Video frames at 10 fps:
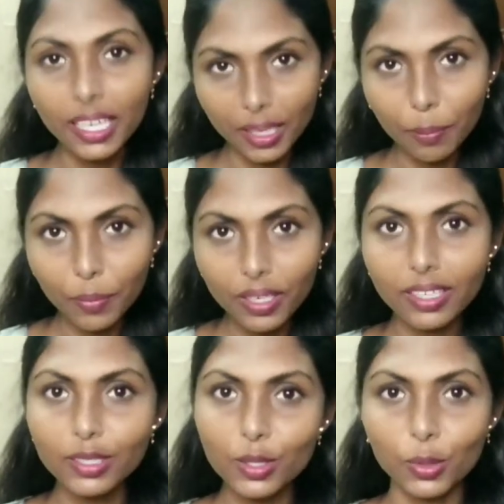இப்போ இருக்க
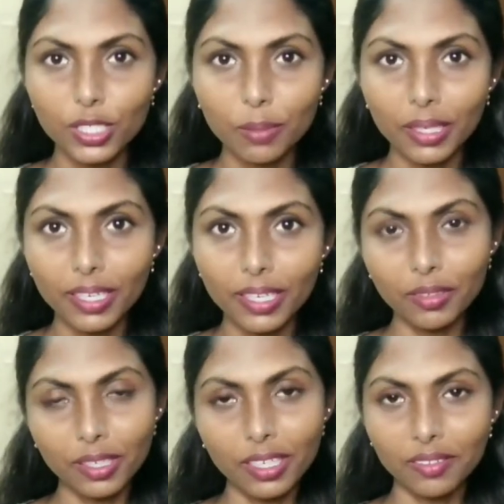இந்த சோஷியல் மீடியா மீடியா
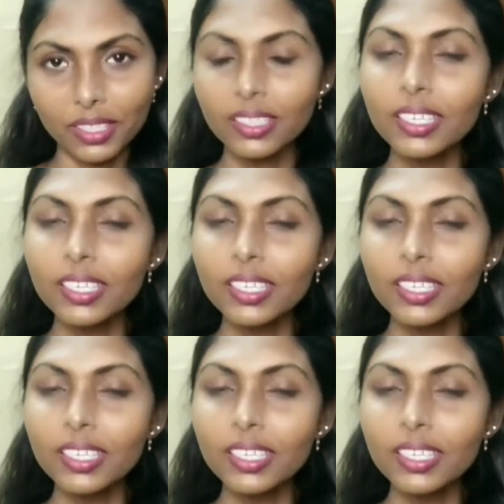வேர்ல்டில் வந்து